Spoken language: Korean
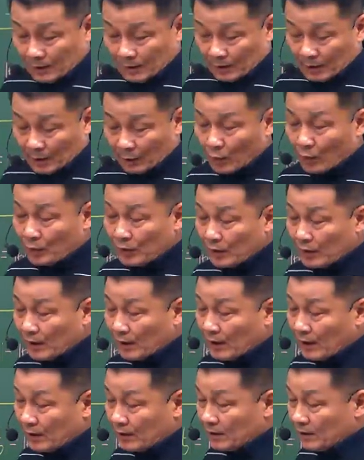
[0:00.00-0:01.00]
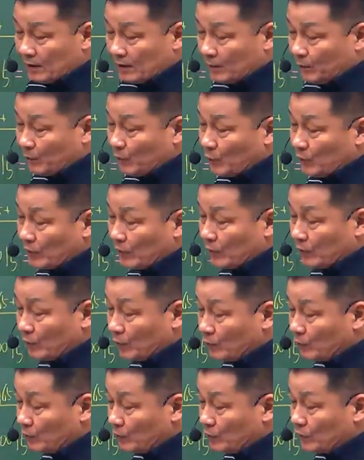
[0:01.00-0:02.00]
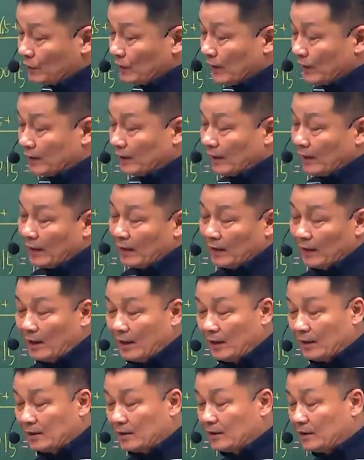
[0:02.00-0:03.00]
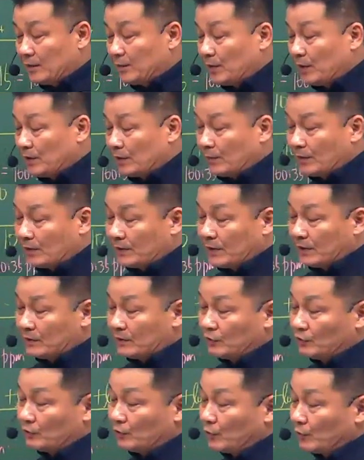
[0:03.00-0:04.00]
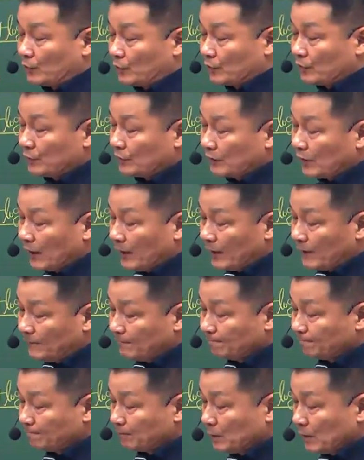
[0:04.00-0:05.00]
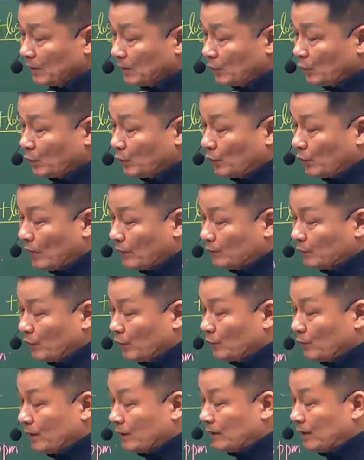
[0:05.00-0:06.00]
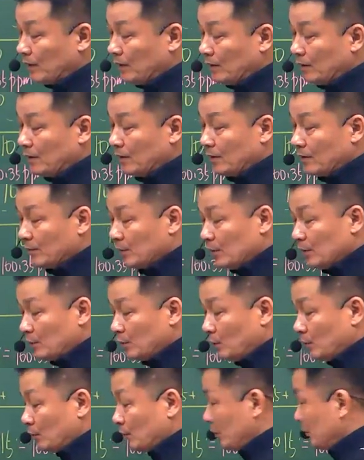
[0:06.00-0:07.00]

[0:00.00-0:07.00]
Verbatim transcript: 자, 공기가 2 0도씨의송풍간 내에 20m/s 유속으로 흐른다. 속도압은 얼마냐? 밀도를